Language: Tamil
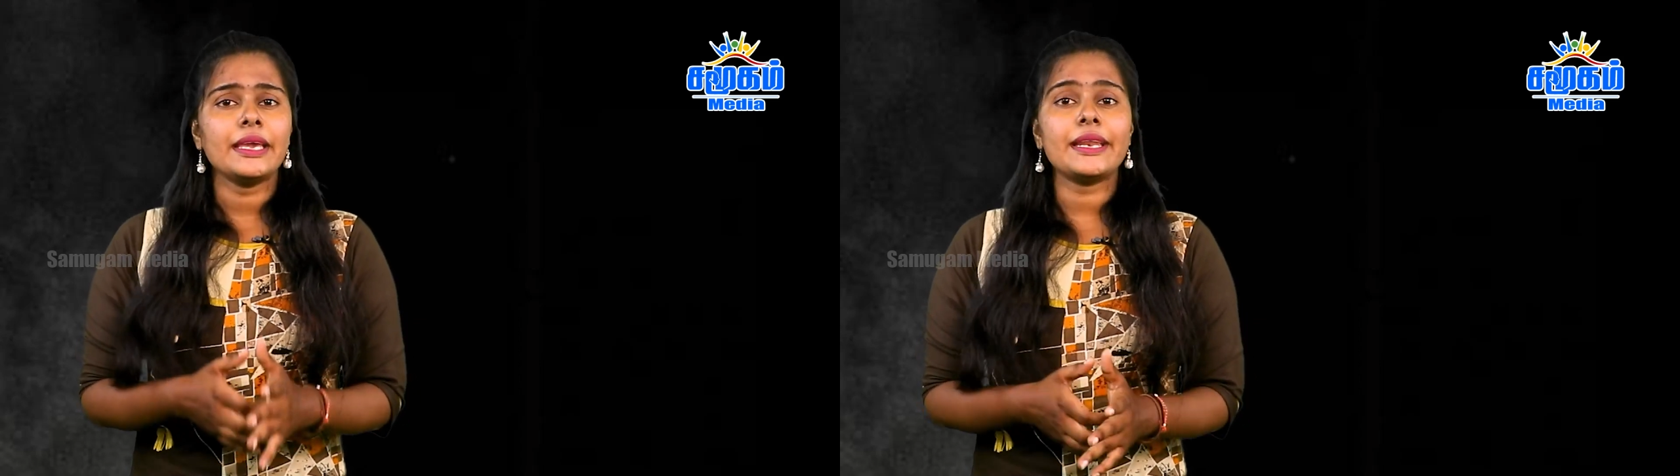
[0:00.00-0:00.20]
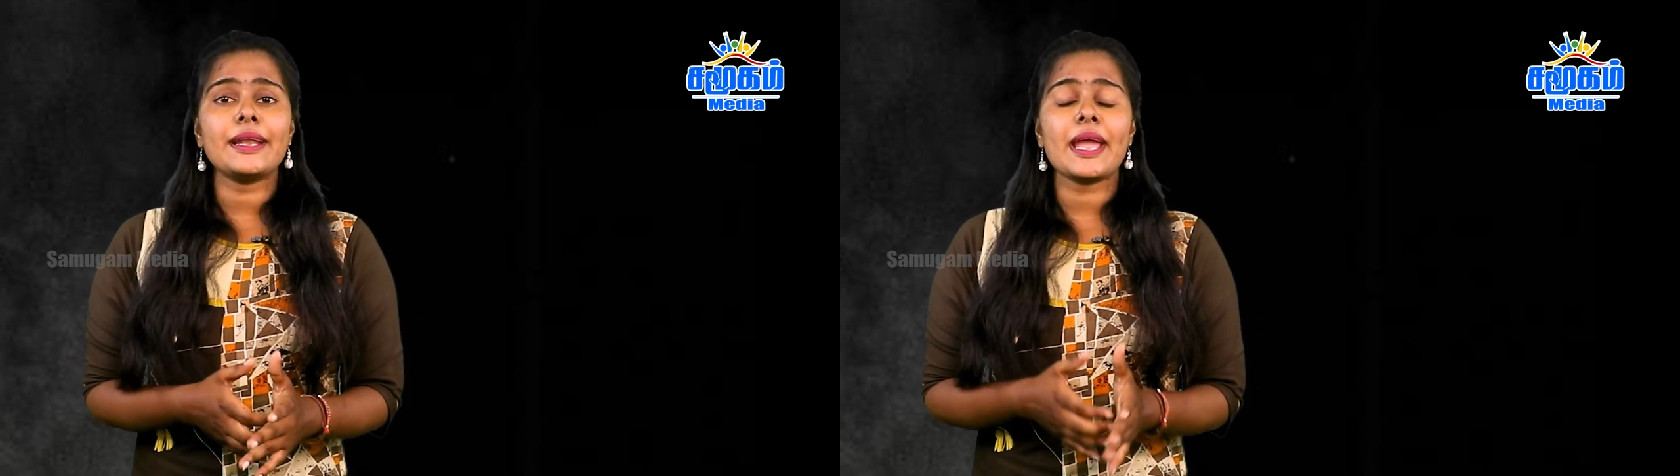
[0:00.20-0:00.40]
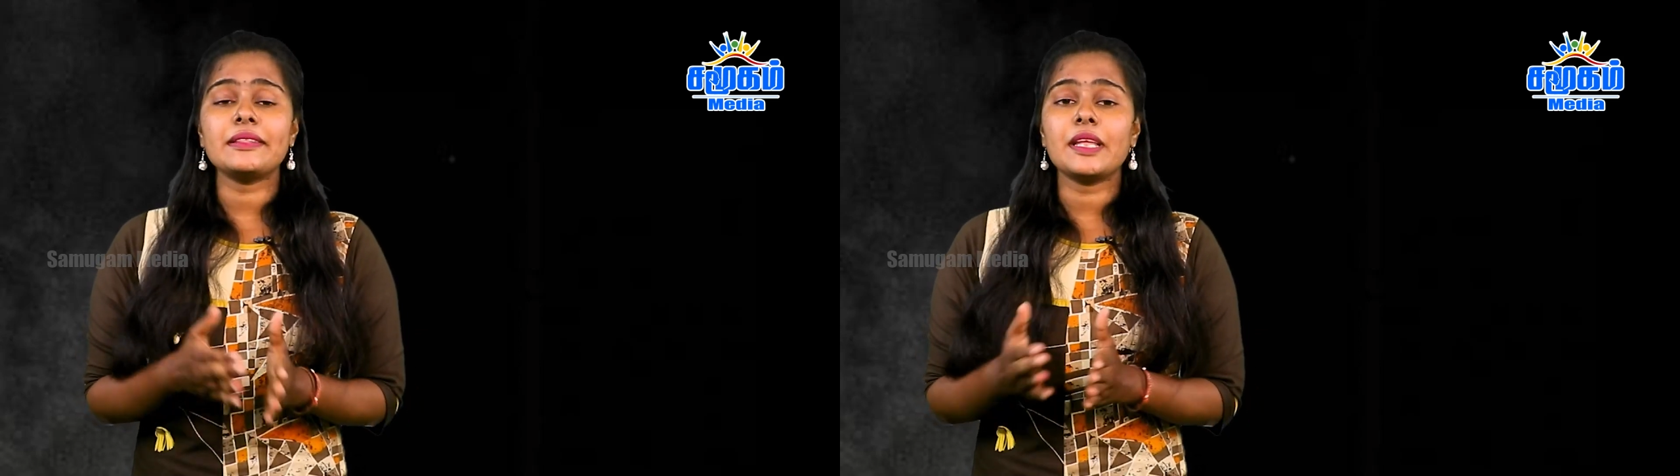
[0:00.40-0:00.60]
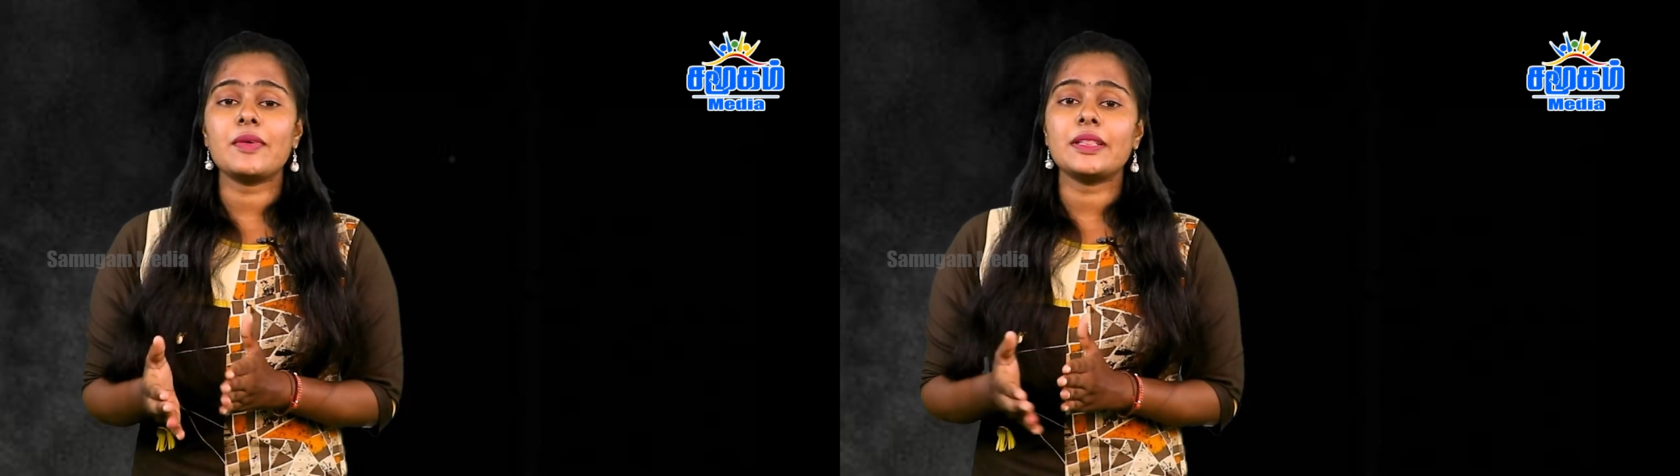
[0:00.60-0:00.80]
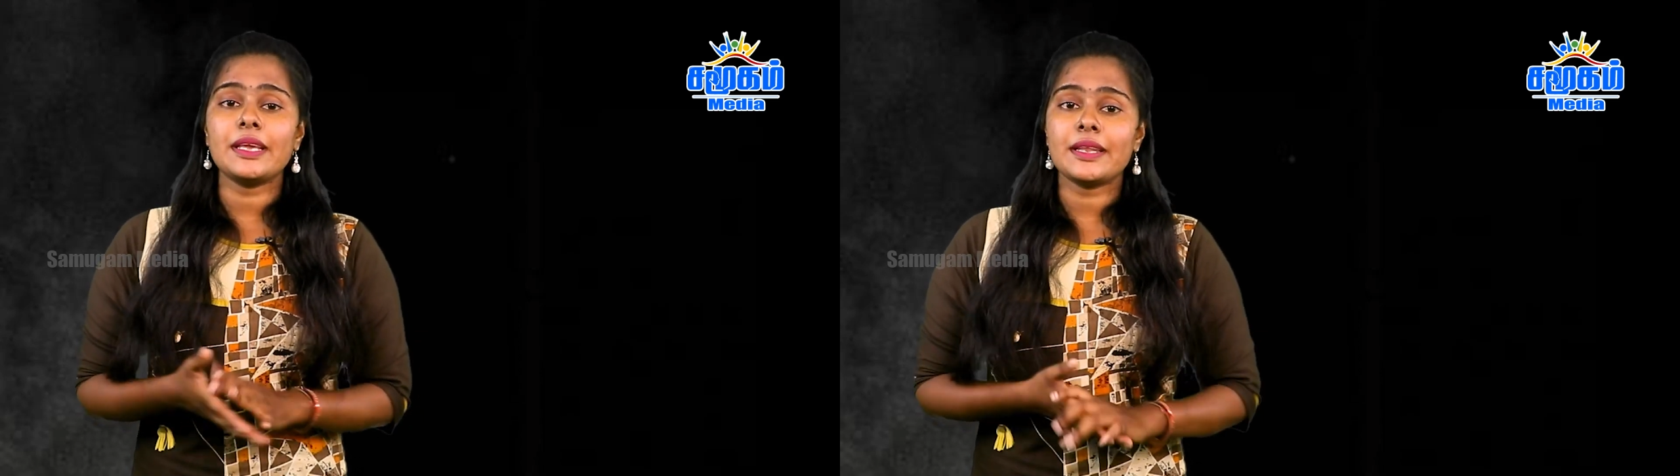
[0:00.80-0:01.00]
இரண்டாயிரத்தி
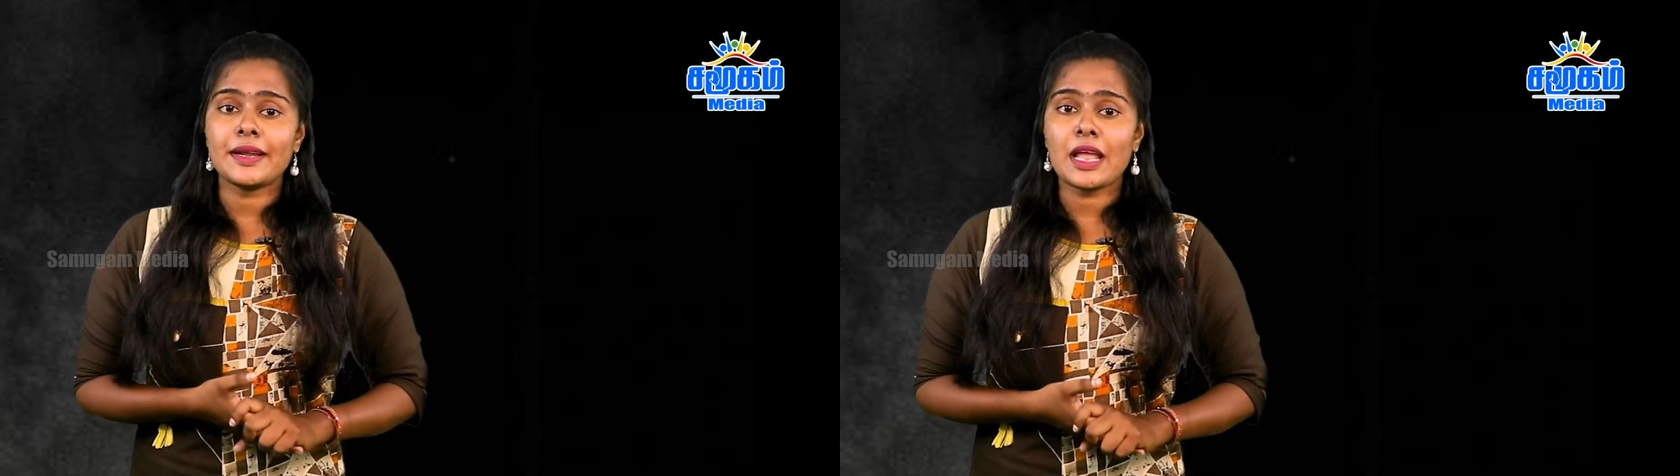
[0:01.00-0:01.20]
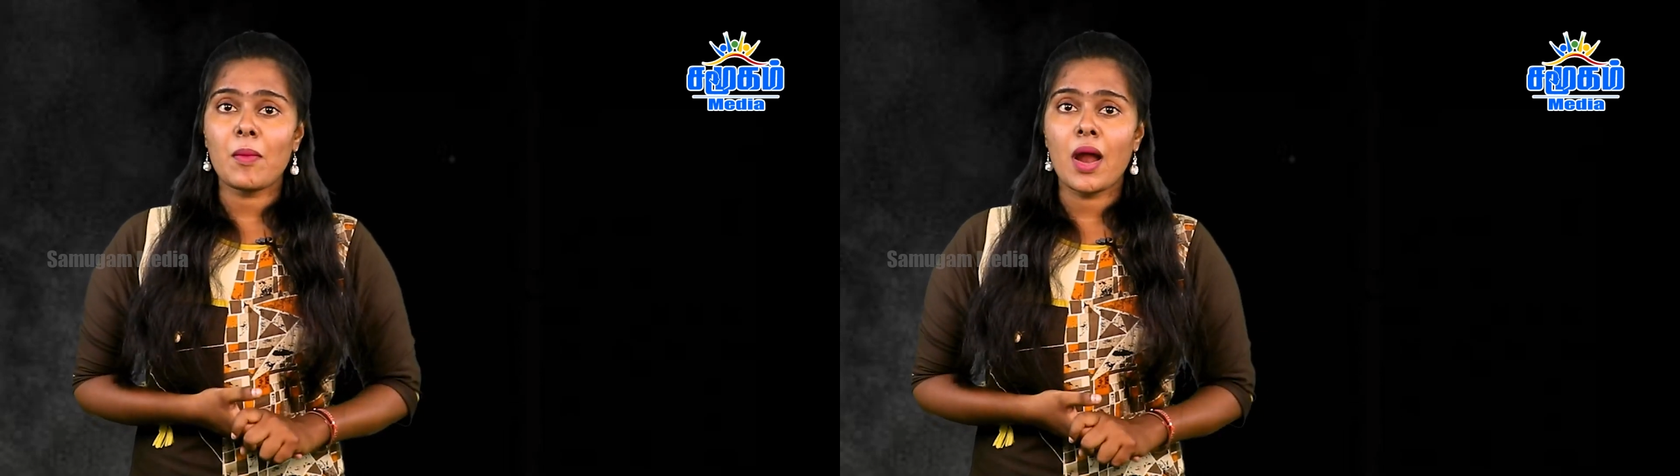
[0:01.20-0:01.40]
இருபத்தி இரண்டாம்